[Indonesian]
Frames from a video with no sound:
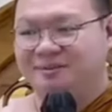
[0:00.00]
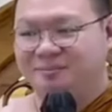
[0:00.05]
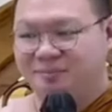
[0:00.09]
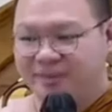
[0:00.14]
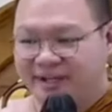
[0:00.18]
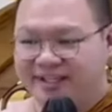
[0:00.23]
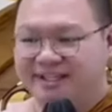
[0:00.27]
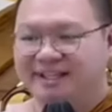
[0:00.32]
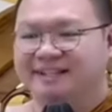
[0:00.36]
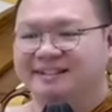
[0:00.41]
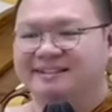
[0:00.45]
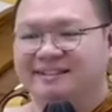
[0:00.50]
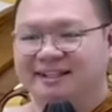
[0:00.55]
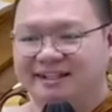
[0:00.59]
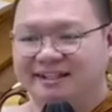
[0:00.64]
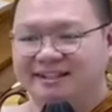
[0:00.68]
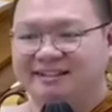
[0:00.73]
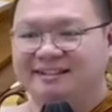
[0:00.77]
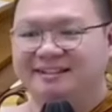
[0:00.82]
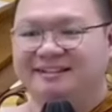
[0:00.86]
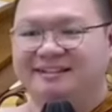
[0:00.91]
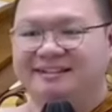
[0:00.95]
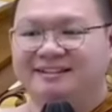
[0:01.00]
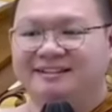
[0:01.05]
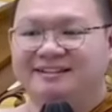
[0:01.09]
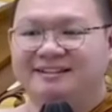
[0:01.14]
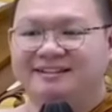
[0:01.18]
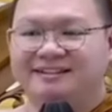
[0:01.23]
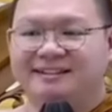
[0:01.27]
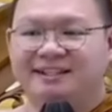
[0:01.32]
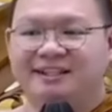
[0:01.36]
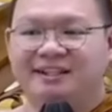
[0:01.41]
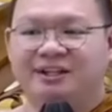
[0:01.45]
Banyak sekali.
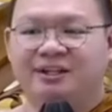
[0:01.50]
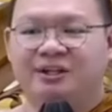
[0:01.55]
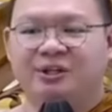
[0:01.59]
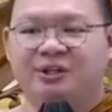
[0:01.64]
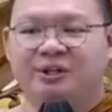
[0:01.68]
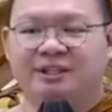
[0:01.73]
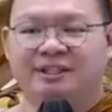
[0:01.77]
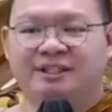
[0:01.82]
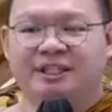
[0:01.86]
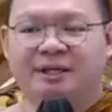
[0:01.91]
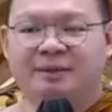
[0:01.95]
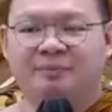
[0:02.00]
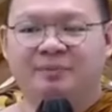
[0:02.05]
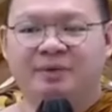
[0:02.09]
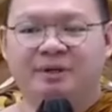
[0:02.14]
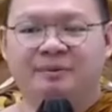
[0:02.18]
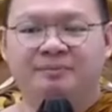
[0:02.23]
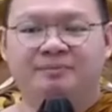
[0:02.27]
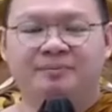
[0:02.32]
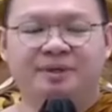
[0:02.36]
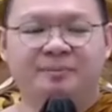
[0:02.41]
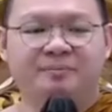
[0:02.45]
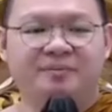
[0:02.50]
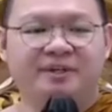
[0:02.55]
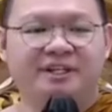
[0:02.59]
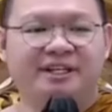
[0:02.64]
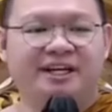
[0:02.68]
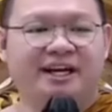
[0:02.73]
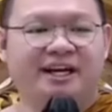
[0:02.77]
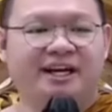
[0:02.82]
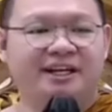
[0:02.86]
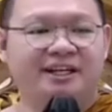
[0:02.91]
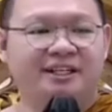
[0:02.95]
Jadi kalau kita
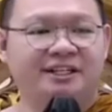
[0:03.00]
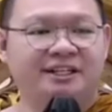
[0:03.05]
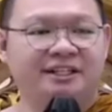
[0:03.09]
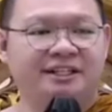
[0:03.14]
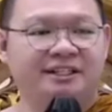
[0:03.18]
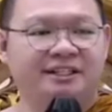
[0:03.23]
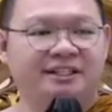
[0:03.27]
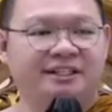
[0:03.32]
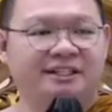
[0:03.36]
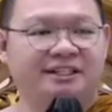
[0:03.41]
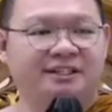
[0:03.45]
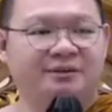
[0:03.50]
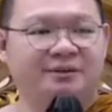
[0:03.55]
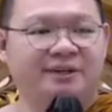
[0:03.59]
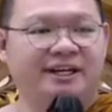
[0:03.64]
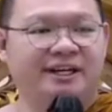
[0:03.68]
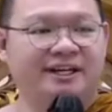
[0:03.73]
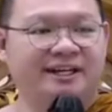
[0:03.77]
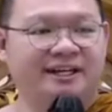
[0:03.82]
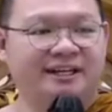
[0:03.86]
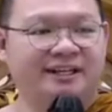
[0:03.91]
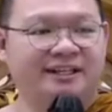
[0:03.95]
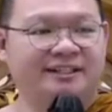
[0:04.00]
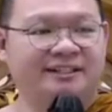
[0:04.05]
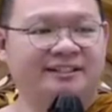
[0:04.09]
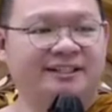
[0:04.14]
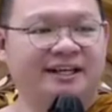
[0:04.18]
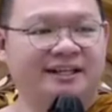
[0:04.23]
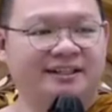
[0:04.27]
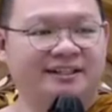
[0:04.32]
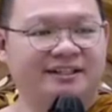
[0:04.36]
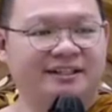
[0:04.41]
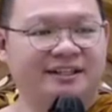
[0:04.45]
pembinaan di wihara di
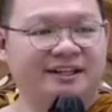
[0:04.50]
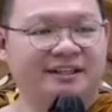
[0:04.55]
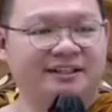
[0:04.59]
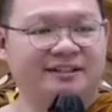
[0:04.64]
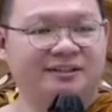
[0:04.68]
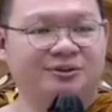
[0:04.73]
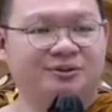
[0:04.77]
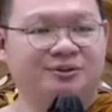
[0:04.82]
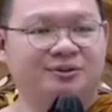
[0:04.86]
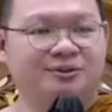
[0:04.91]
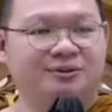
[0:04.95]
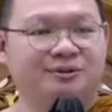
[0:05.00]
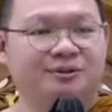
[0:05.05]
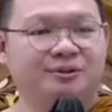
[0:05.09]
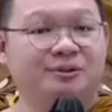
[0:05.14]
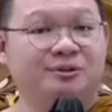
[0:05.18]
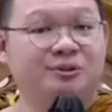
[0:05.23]
Tangerang itu